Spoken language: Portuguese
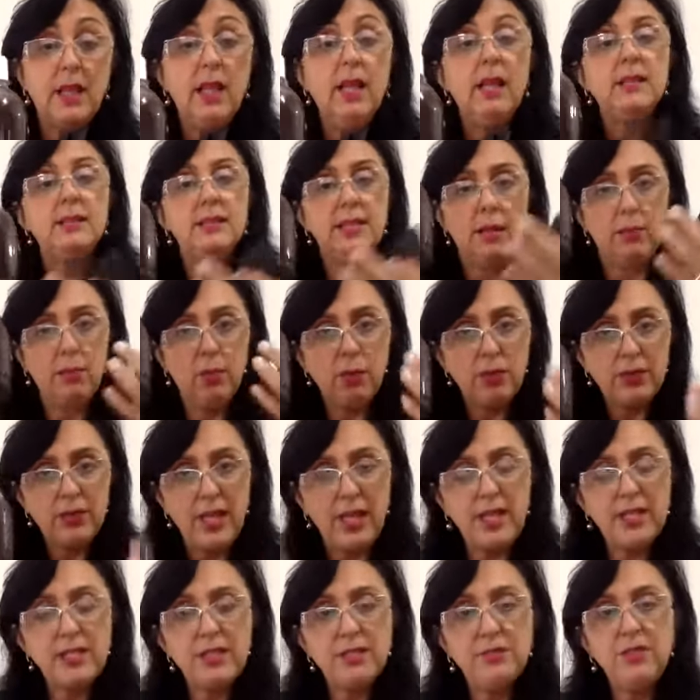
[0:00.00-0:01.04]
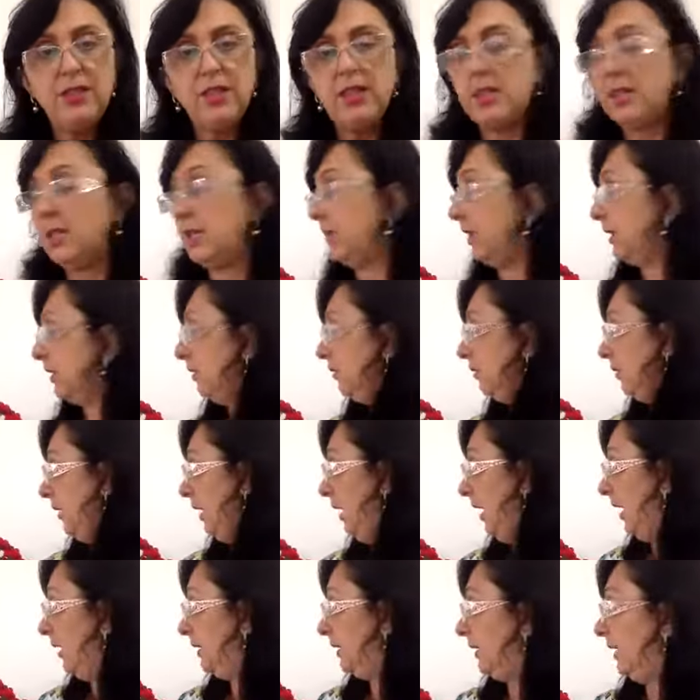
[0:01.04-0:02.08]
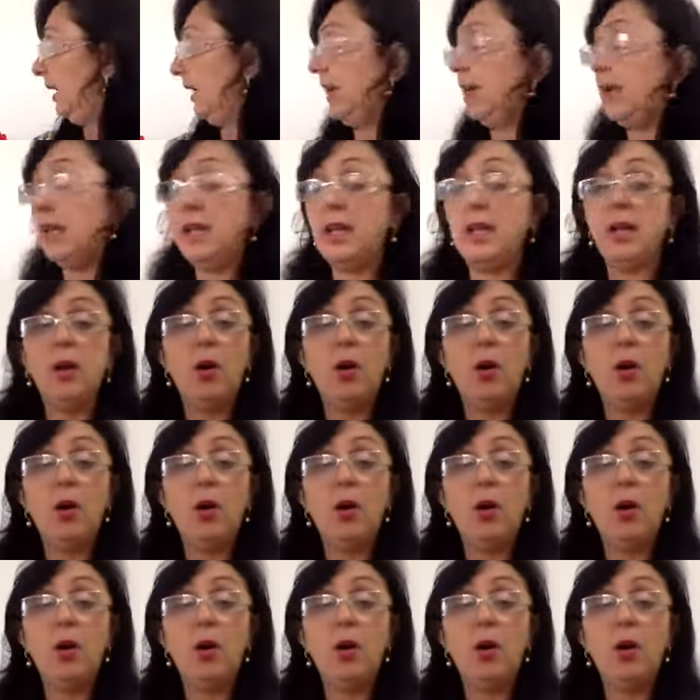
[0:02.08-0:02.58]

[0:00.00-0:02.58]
Sabonete africano, é,